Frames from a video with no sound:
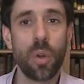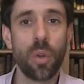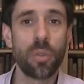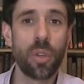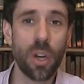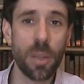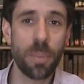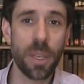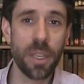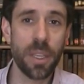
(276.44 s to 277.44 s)
dans les
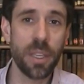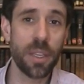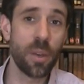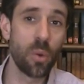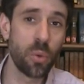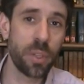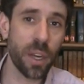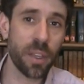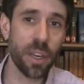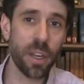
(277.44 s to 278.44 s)
pays
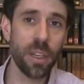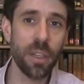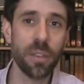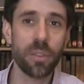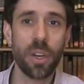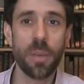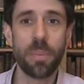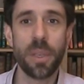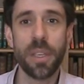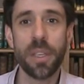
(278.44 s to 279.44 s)
luthériens, dans les
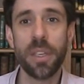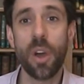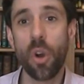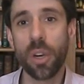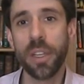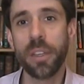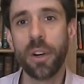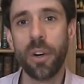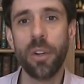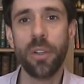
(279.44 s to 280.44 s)
pays
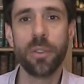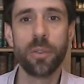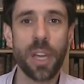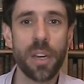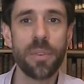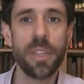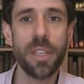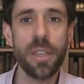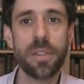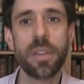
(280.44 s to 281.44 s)
anglicans ou
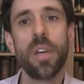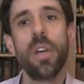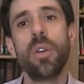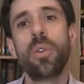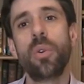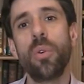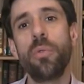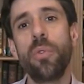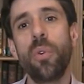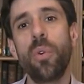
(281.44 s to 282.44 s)
calvinistes, que
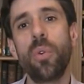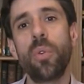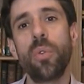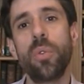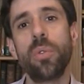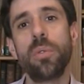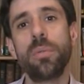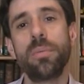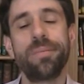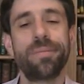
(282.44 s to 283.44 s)
vont...
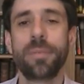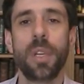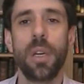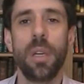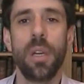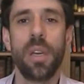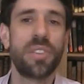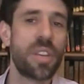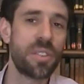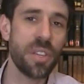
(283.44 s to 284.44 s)
Et
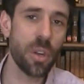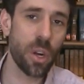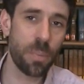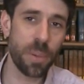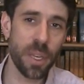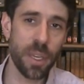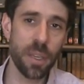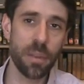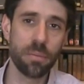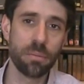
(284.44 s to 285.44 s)
c'est ainsi
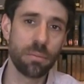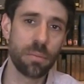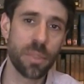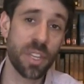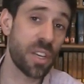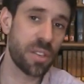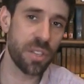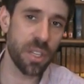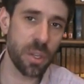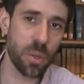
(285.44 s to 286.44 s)
C'est
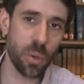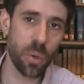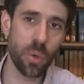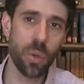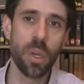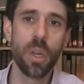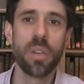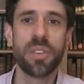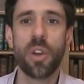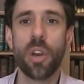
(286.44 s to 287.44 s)
ainsi que
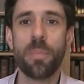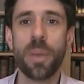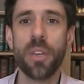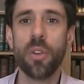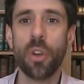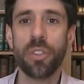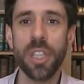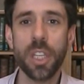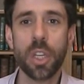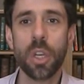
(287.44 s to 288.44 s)
c'est dans les pays
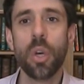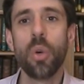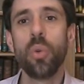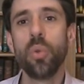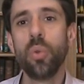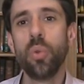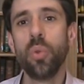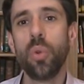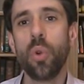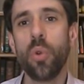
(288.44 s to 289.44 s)
nordiques
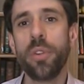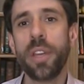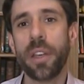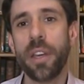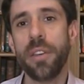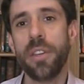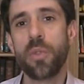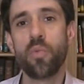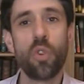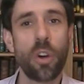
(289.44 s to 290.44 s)
où le
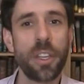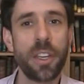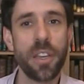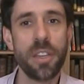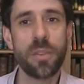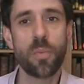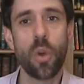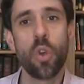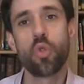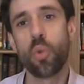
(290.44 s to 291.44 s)
luthérianisme ou l'anglicanisme
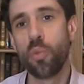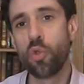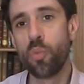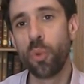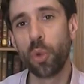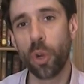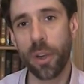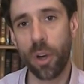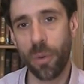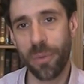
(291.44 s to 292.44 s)
sont beaucoup plus
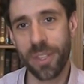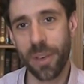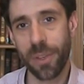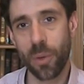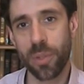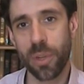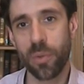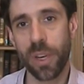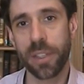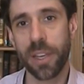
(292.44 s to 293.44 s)
tolérants vis à -vis de ces
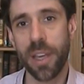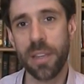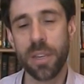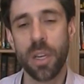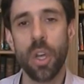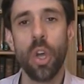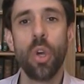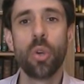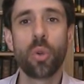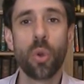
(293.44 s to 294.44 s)
nouvelles thèses,
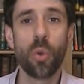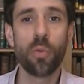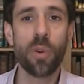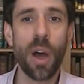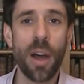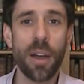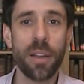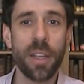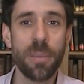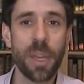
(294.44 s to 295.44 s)
que l'on
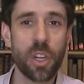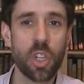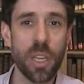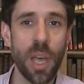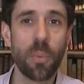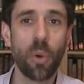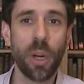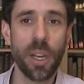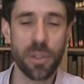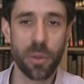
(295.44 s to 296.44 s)
voit émerger un
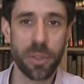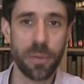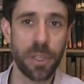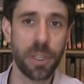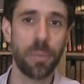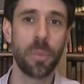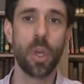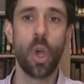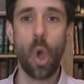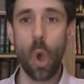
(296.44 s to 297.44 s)
progrès scientifique.
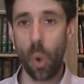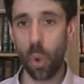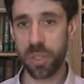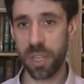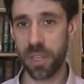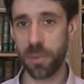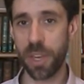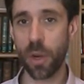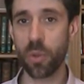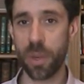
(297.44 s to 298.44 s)
Au XVIe
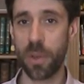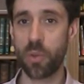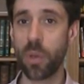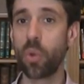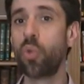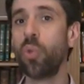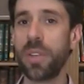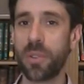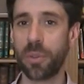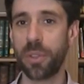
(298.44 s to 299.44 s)
siècle, on s'aperçoit que tous les
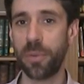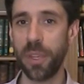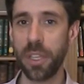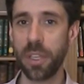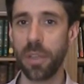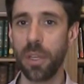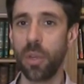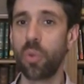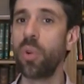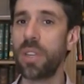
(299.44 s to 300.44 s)
scientifiques,
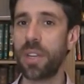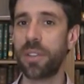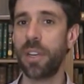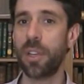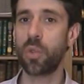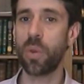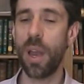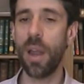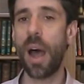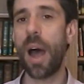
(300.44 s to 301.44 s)
tous les intellectuels